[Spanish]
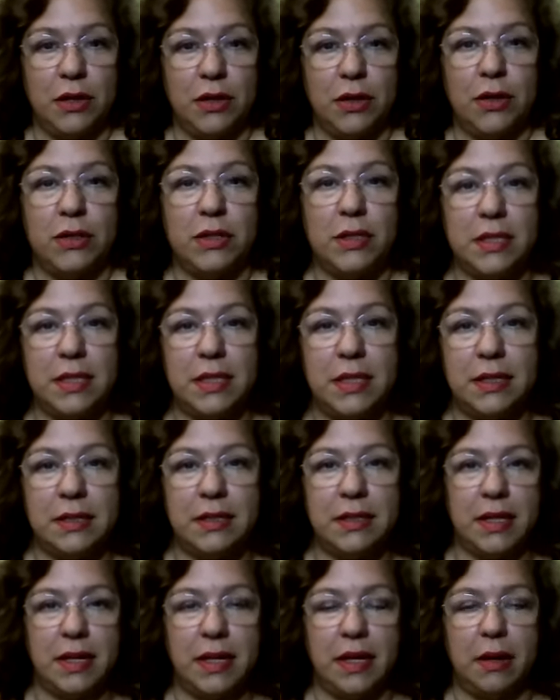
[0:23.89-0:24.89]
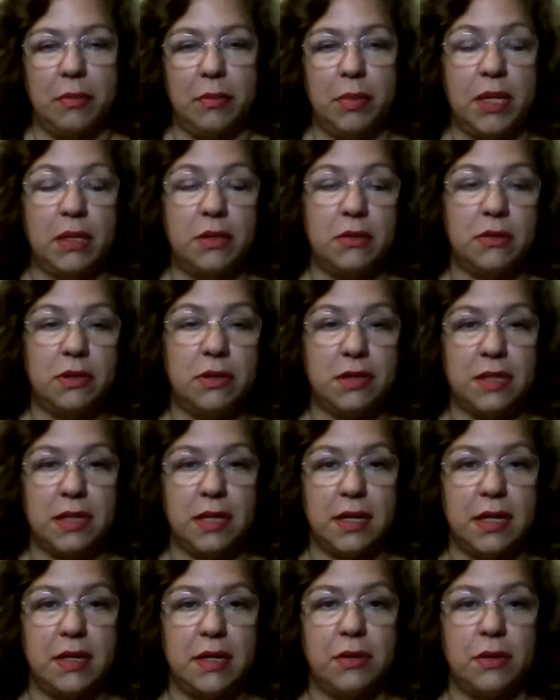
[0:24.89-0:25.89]
Entonces, eh,
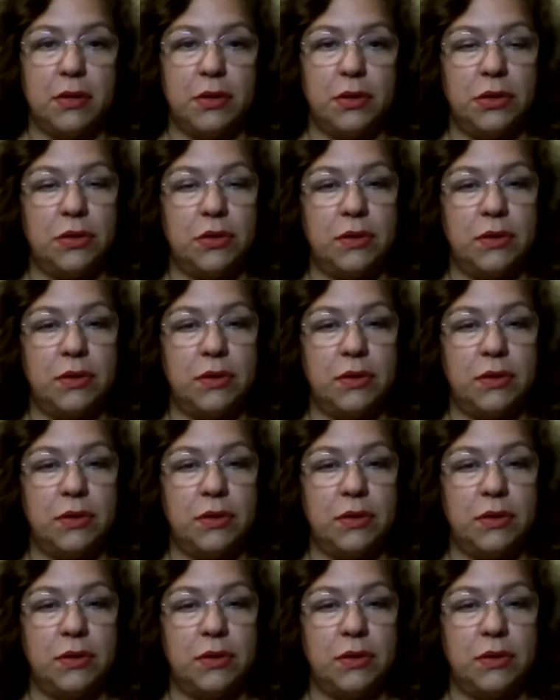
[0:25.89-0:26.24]
pienso hacer